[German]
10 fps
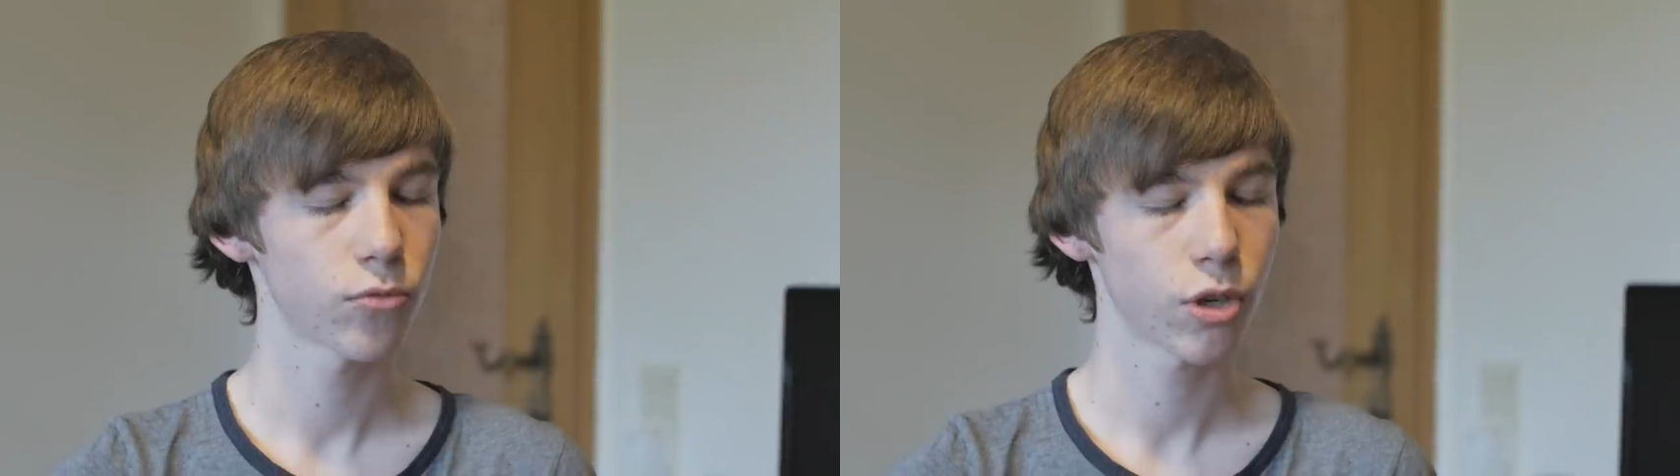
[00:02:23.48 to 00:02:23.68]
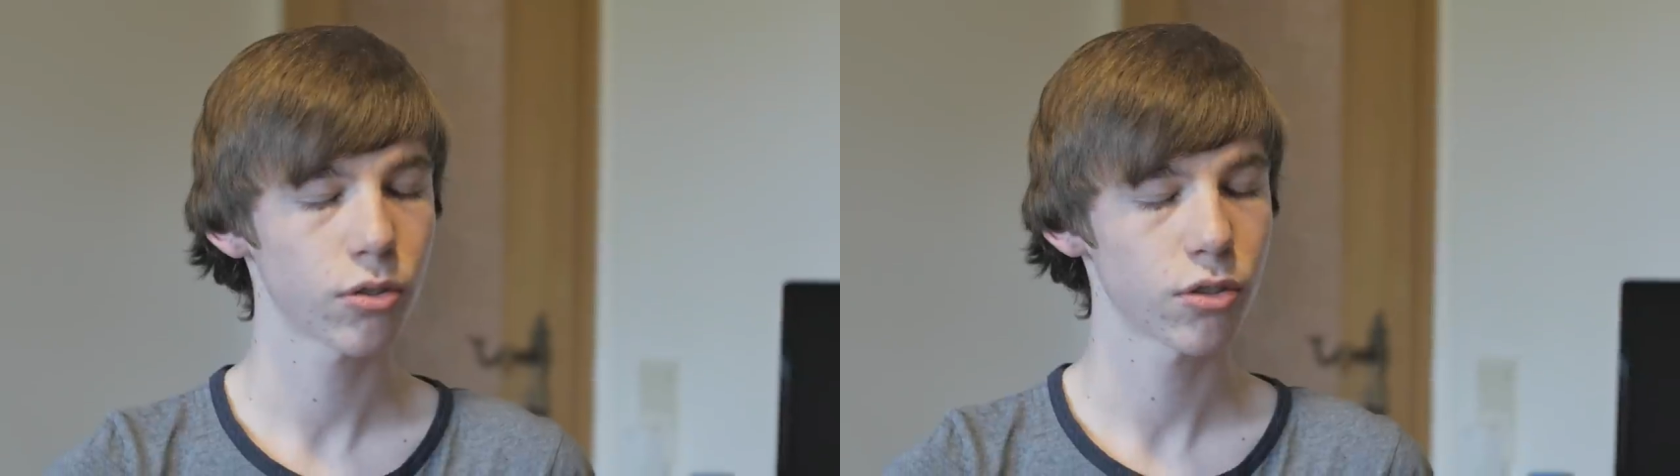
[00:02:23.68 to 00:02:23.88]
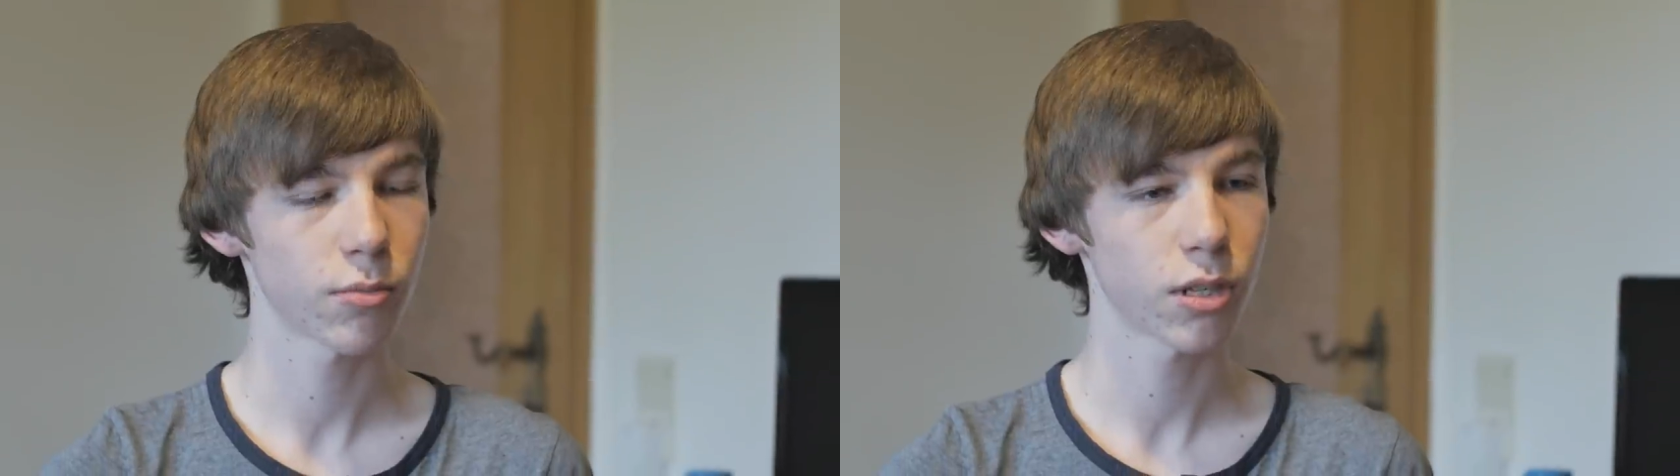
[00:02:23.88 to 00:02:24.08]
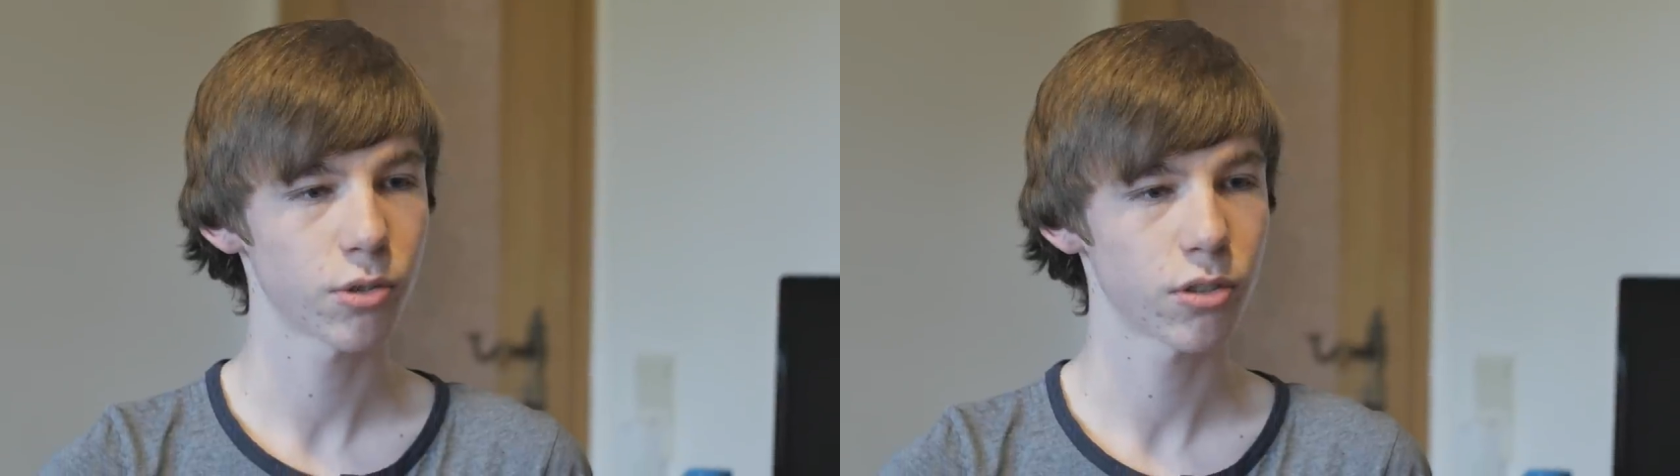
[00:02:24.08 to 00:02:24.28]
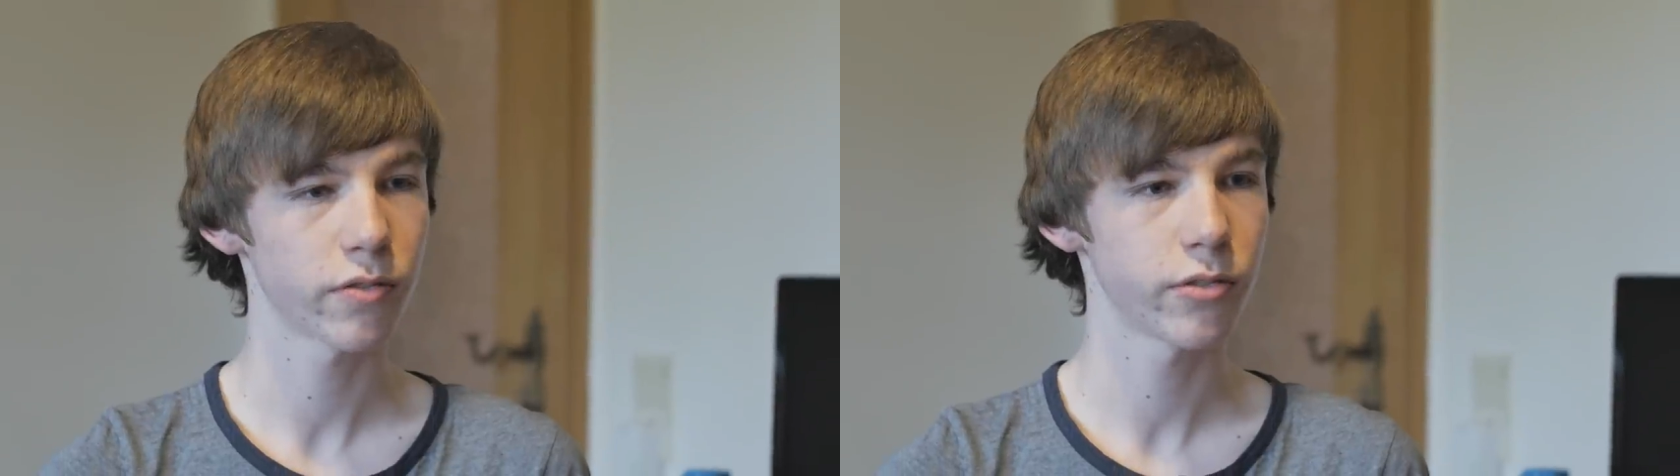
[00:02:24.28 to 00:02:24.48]
Doch, das macht
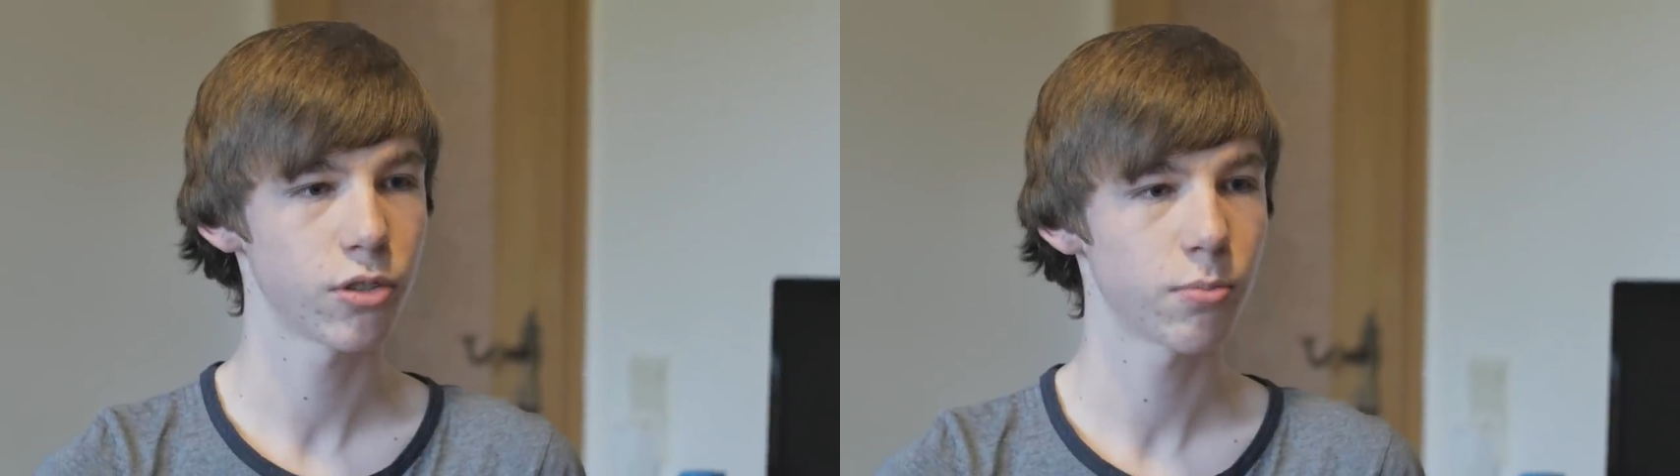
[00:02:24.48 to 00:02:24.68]
mir schon viel